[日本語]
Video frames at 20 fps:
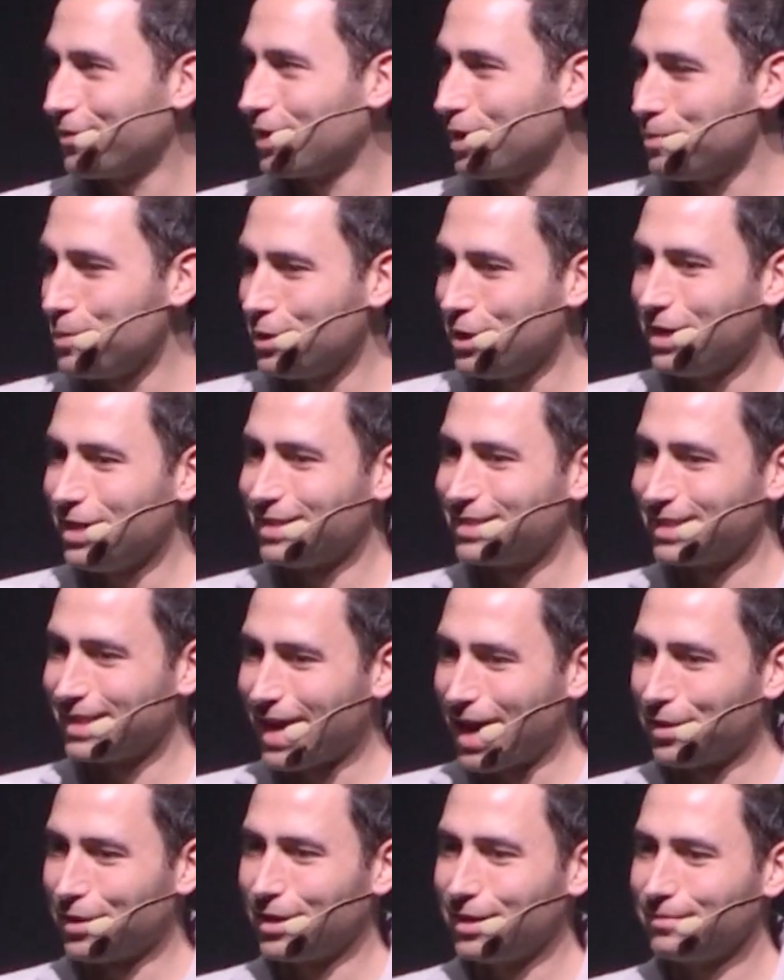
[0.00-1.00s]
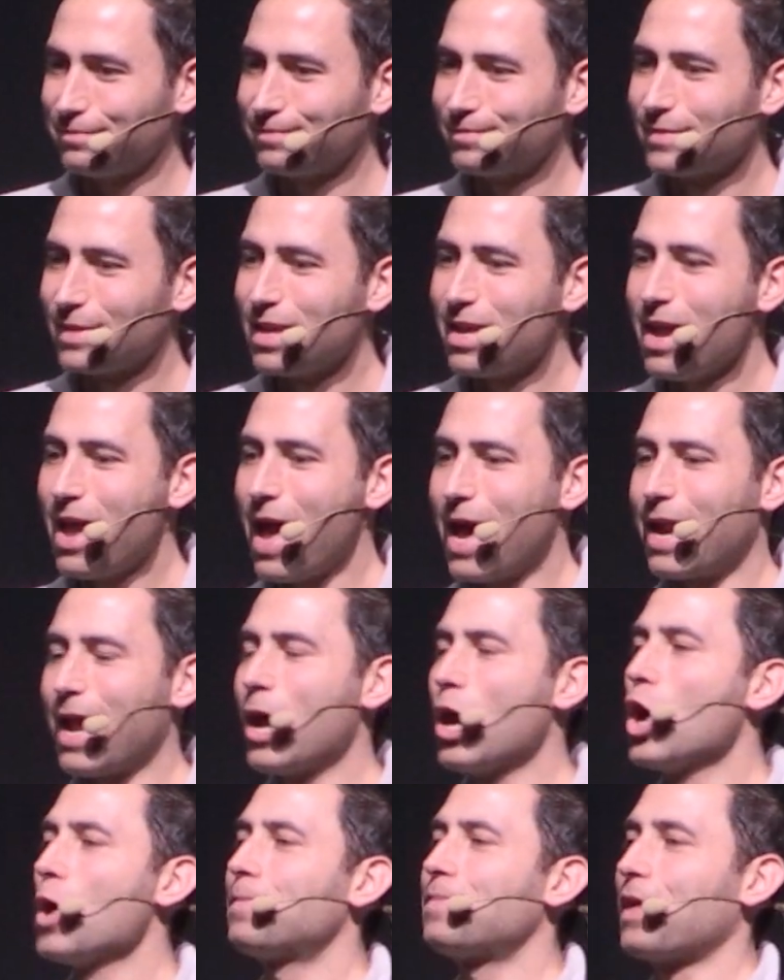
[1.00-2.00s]
それはクリエイティブコミュニティが
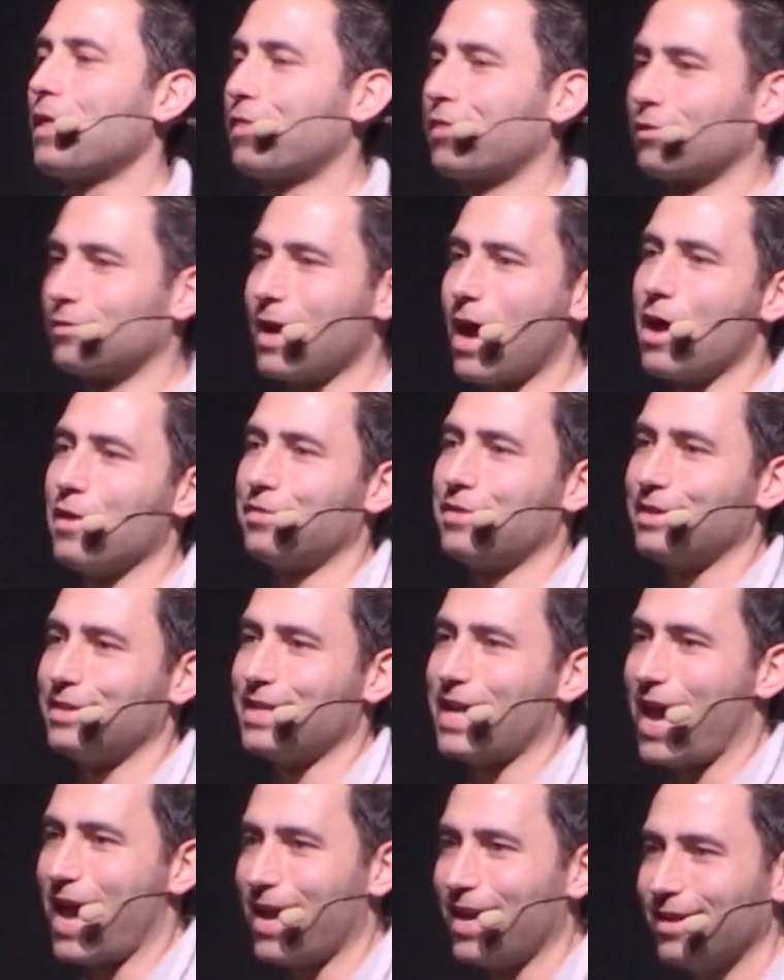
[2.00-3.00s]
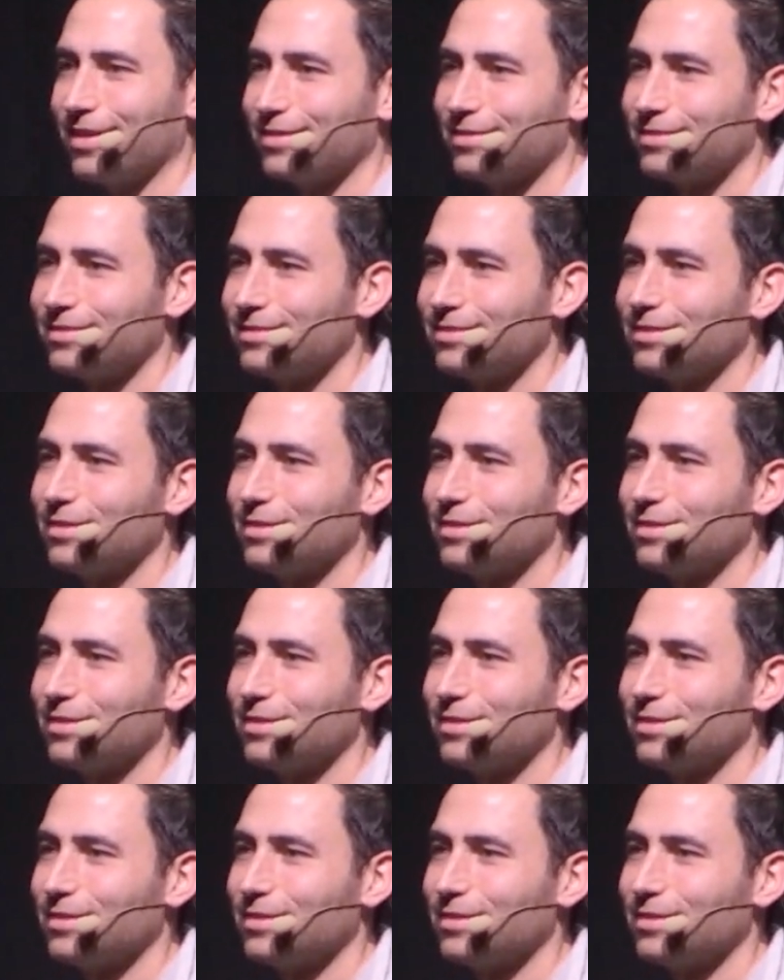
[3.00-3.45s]
1箇所に集まることです